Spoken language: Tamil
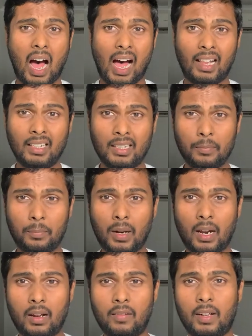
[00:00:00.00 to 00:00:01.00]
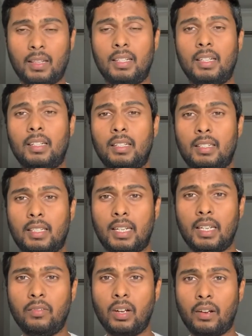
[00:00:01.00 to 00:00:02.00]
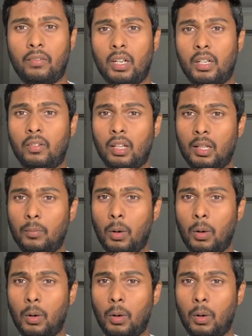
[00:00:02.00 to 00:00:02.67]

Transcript: அதுக்கு பிறகு வந்து ஸ்டீவ் அர்வினுக்கு வந்து